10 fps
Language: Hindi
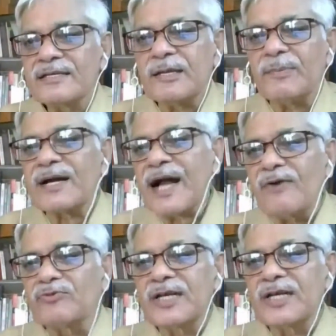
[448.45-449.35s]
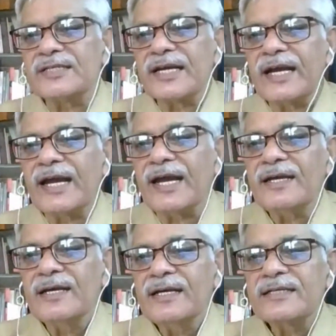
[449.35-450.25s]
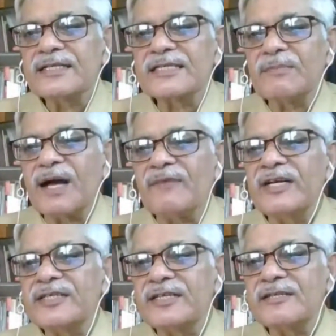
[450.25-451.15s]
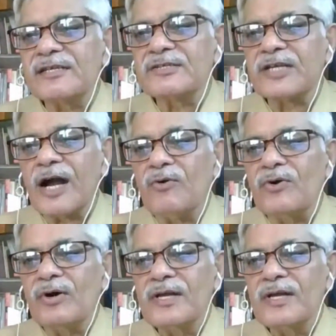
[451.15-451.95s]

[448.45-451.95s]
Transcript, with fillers: सबका उद्देश्य है कि समावेशी शिक्षा हो